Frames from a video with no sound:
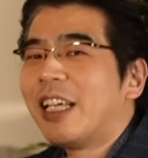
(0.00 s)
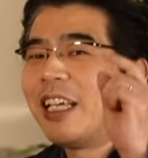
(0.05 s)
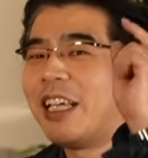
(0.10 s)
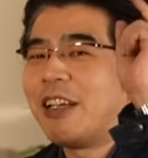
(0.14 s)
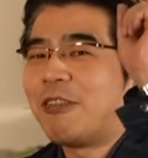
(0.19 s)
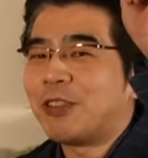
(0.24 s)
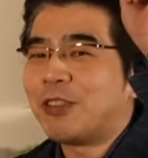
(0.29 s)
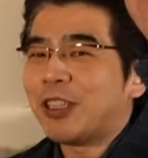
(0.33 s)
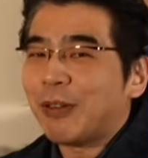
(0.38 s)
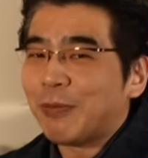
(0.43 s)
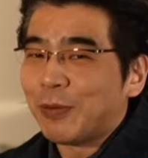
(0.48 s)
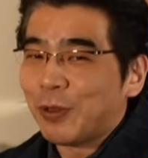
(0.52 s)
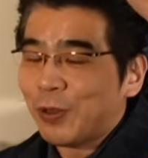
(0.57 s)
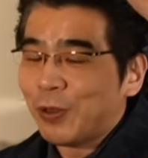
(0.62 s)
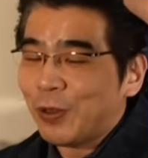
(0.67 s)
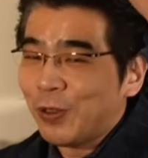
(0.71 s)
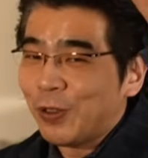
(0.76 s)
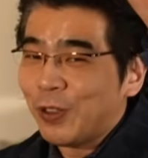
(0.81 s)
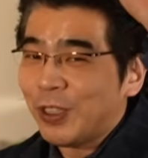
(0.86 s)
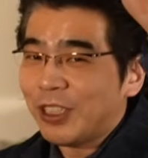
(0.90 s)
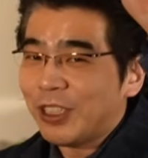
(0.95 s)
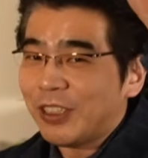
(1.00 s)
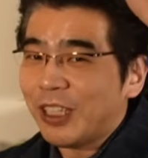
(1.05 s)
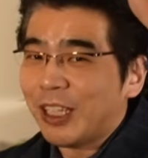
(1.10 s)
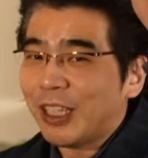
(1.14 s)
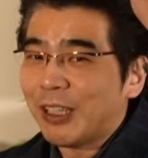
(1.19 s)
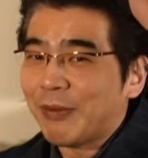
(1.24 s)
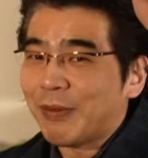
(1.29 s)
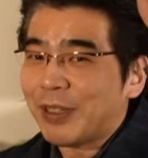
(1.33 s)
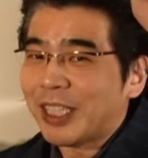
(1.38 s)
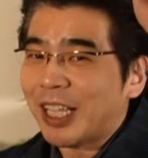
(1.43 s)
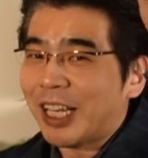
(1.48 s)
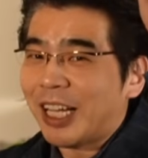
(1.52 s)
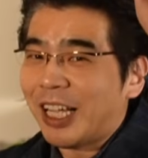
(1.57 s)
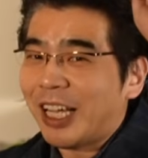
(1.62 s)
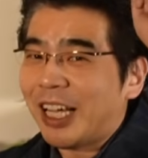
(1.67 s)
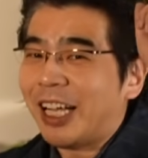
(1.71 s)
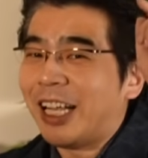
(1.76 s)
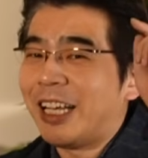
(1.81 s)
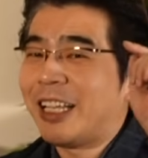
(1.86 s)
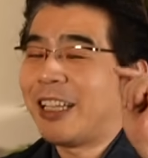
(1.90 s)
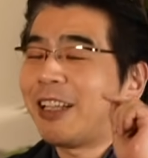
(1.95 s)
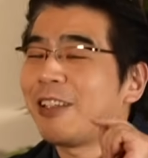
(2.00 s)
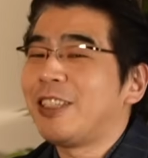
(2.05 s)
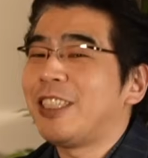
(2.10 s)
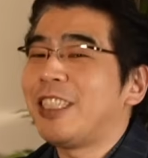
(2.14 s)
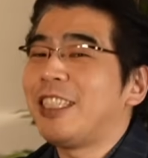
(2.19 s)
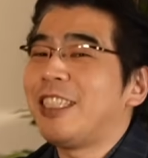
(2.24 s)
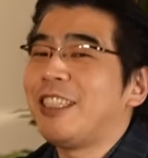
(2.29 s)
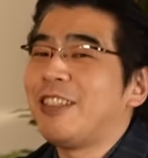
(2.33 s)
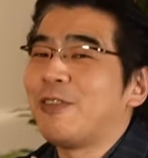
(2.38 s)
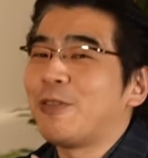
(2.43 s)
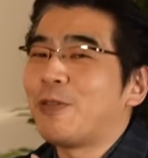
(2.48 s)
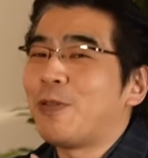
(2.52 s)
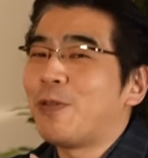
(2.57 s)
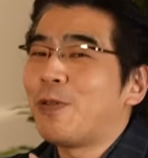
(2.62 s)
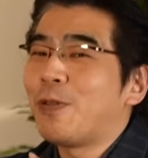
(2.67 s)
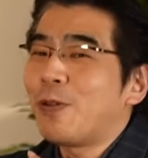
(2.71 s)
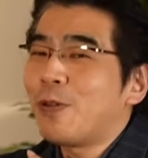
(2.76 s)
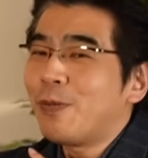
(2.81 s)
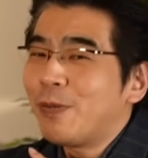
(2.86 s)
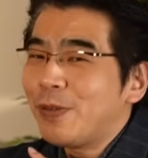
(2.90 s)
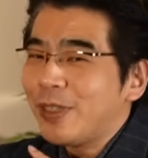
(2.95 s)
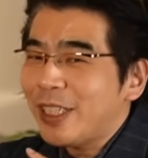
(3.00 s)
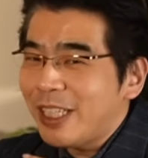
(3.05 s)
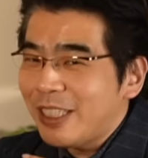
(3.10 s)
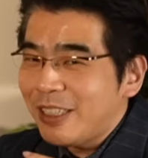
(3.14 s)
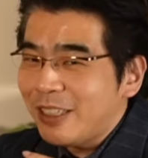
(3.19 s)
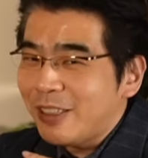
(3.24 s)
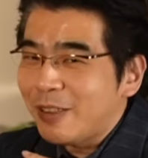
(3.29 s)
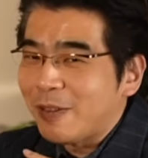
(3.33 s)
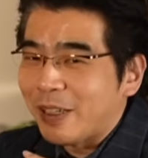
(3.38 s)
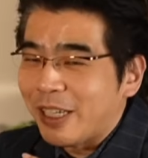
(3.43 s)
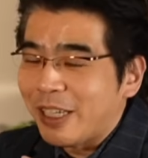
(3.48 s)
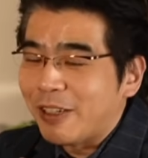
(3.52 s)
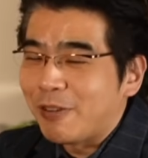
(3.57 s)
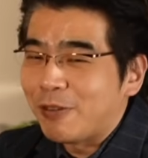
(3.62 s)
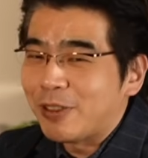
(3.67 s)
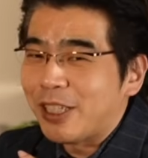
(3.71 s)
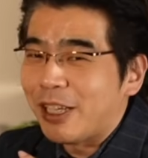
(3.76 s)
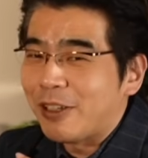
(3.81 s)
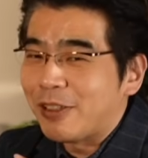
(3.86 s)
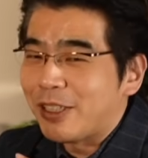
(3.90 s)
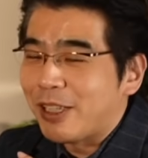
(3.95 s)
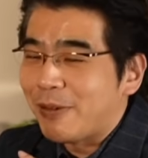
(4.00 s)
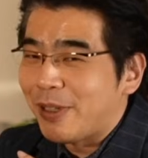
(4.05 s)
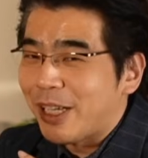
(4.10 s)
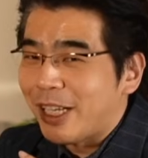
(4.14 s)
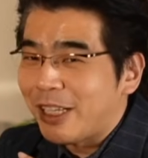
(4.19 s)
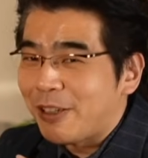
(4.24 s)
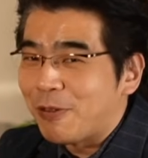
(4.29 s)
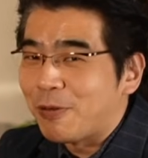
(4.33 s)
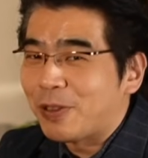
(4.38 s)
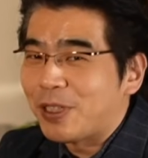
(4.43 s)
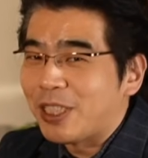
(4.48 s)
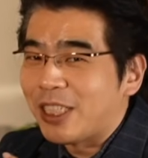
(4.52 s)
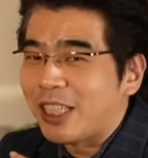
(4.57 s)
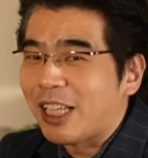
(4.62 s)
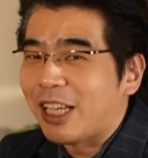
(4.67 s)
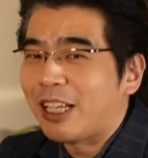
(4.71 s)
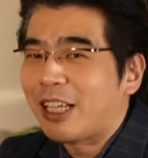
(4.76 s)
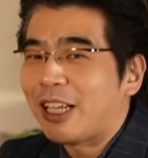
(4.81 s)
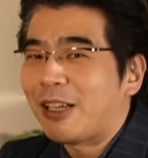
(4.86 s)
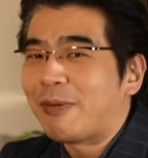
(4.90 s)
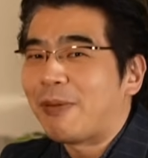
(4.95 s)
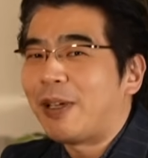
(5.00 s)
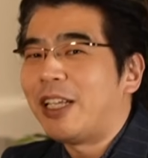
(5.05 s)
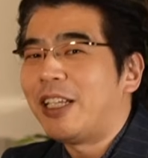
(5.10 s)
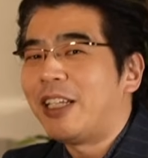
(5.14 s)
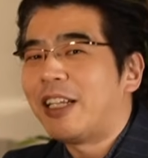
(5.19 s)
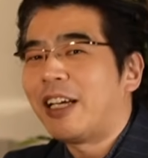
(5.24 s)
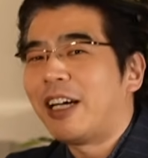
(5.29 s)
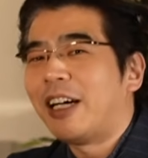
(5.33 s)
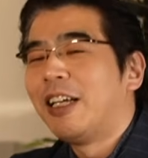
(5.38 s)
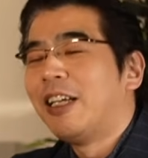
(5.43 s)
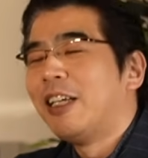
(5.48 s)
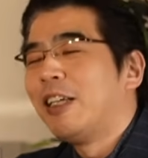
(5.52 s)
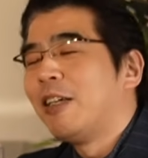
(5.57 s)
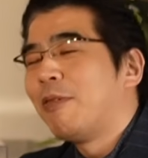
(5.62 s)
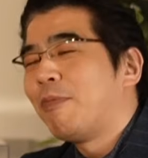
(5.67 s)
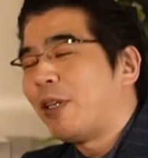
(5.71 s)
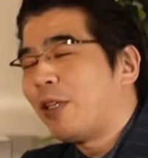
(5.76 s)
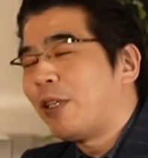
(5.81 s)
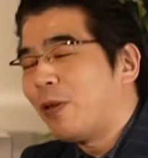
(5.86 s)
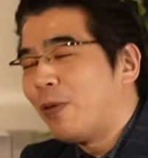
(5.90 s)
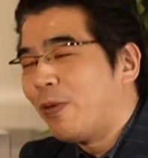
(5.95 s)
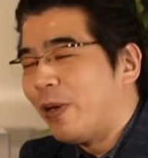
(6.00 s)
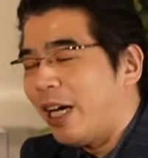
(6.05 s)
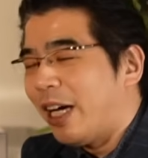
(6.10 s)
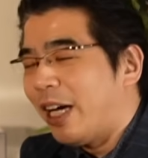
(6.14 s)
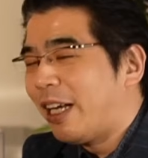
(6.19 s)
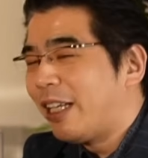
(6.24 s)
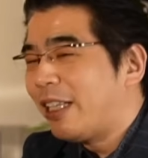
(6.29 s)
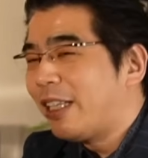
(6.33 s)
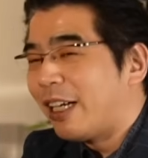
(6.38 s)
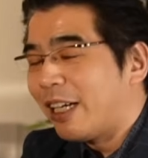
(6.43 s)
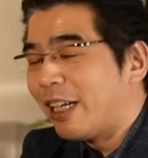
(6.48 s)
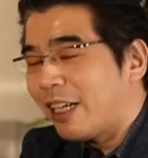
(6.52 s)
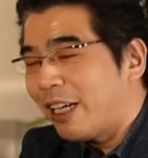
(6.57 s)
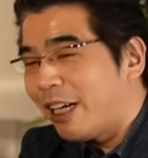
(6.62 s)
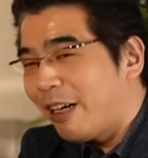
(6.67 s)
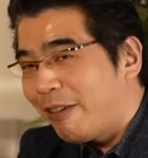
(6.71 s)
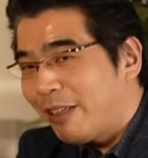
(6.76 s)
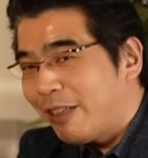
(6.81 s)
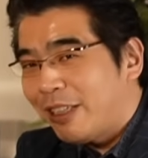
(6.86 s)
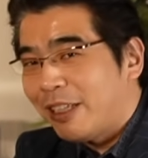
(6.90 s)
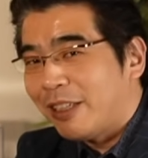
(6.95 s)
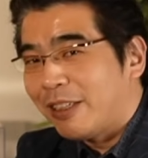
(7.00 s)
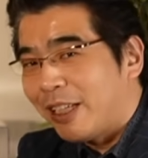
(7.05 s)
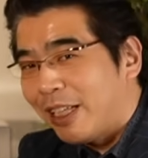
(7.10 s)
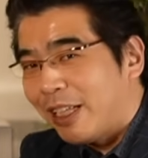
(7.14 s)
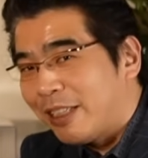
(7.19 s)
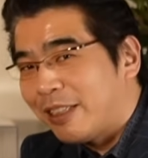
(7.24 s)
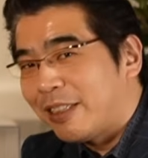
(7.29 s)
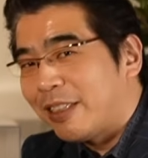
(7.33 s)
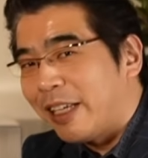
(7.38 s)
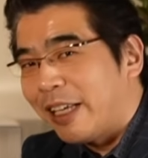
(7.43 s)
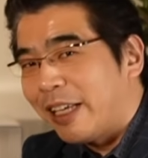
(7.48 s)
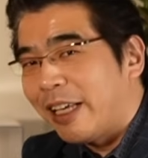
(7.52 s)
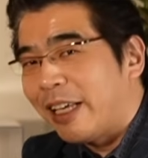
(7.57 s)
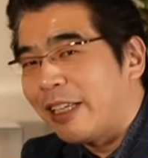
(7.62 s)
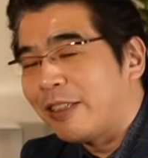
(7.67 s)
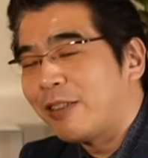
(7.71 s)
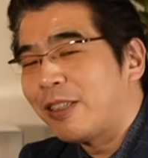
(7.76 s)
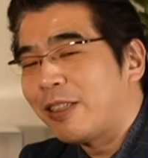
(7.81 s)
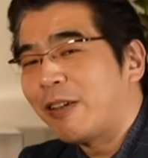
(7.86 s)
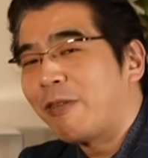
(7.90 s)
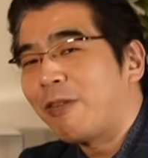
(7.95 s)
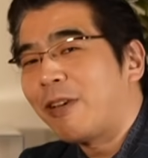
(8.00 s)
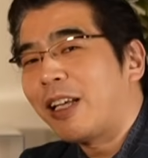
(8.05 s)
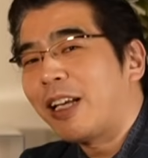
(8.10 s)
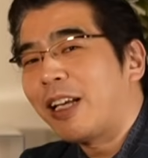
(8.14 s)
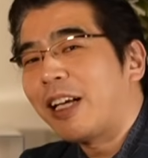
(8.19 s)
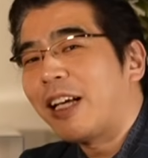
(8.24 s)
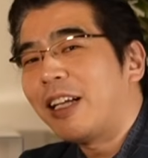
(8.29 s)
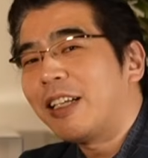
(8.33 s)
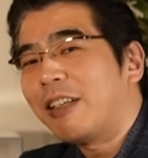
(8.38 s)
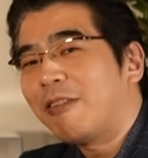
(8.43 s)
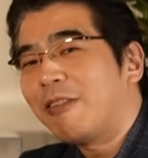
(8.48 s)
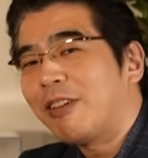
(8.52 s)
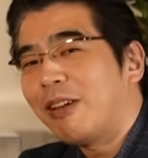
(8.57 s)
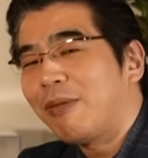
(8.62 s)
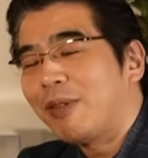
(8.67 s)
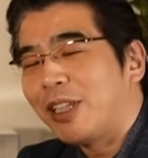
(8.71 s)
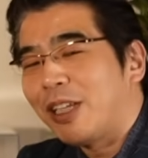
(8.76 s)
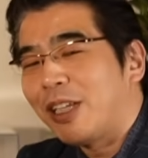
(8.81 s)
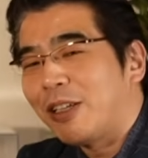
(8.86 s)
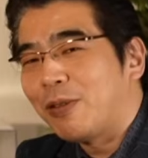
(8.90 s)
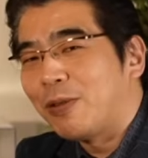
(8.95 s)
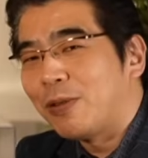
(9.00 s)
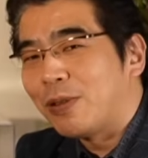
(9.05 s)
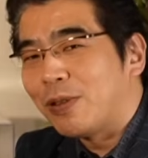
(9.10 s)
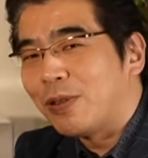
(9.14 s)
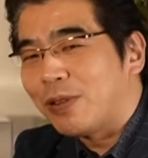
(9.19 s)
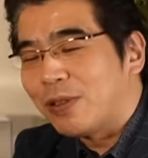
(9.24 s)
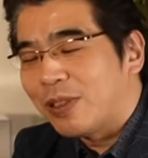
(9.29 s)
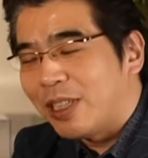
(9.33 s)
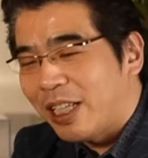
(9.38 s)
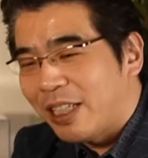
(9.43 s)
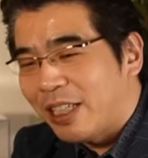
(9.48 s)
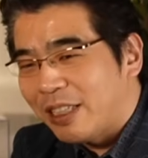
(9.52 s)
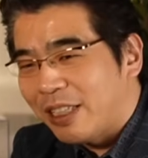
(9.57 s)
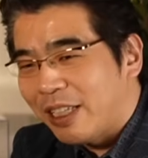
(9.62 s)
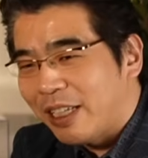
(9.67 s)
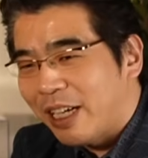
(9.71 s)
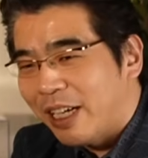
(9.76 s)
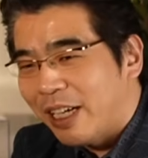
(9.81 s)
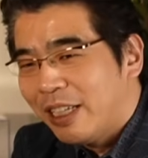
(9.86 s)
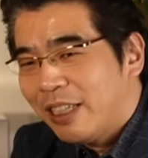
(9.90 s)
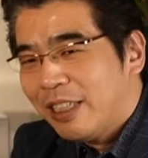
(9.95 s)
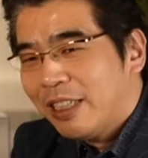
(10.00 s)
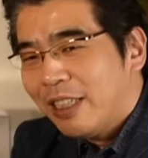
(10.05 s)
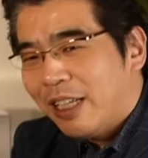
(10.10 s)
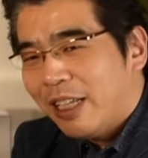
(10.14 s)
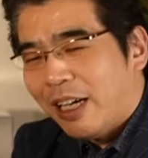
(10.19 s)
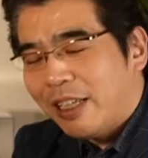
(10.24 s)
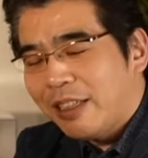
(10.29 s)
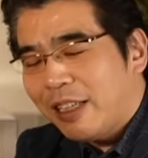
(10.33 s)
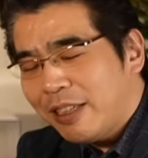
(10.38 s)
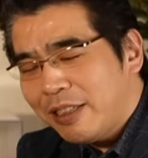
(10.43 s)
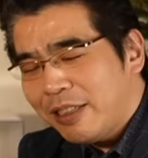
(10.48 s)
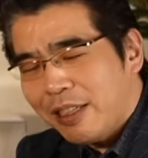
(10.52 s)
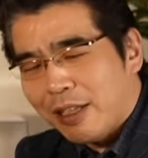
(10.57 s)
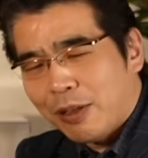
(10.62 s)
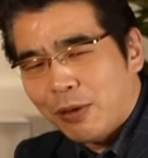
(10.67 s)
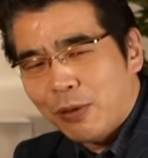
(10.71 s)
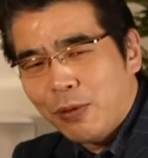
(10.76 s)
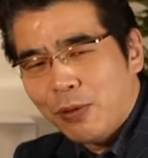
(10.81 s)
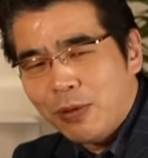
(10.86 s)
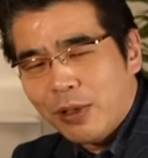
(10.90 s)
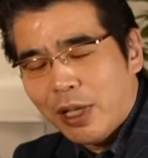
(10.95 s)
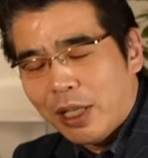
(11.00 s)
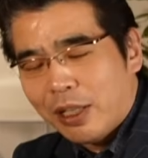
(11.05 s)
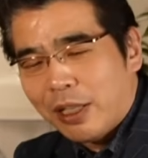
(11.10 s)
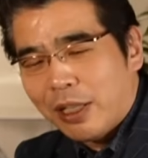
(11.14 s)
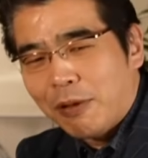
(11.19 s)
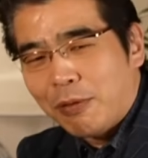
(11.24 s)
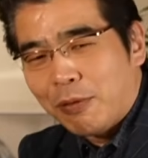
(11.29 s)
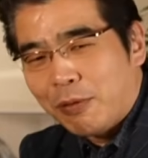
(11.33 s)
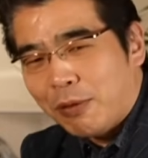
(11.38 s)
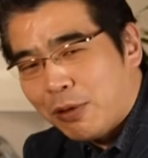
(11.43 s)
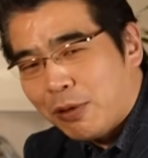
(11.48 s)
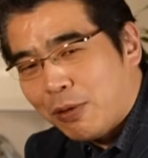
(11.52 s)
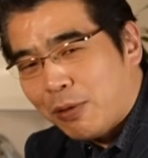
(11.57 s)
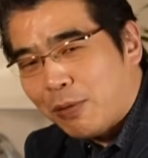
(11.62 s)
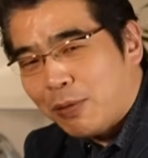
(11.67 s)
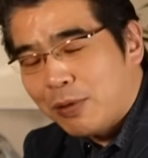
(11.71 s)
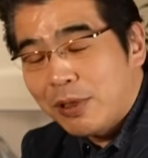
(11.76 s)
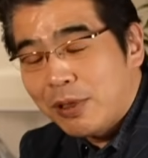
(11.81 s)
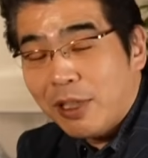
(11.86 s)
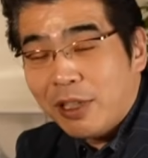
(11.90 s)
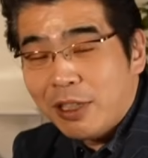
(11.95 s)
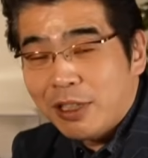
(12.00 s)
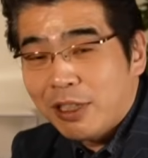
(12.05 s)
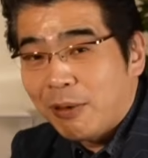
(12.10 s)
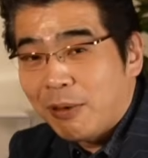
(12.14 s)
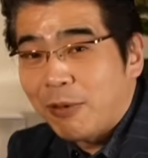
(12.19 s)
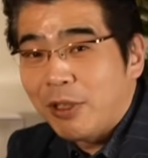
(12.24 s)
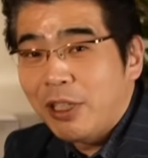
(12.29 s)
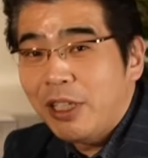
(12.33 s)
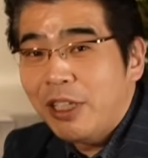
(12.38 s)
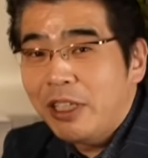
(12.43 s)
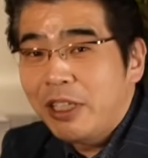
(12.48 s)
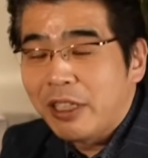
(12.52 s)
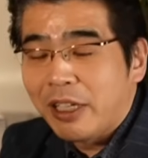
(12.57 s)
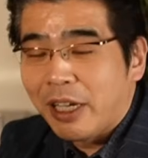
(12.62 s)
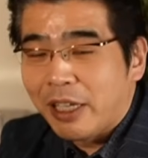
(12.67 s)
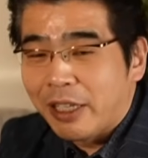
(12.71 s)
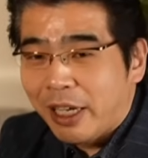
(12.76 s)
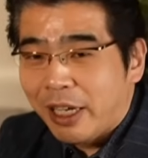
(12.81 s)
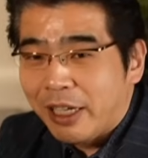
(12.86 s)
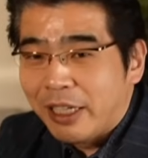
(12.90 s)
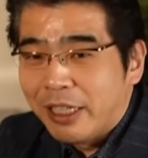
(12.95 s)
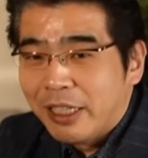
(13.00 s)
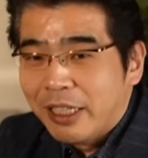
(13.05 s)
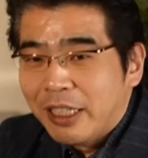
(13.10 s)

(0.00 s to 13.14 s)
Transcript: えこちらにも同様のリンク出ていますからあなた自身の心の問題についてはねこちらのセミナーにお越しいただければいいんだが、まあ、今日はあなたが関わっている男性、えそしてこれから関係を深めこうとする男性が果たしてどうなんだこの人お付き合いしてもいいんかな、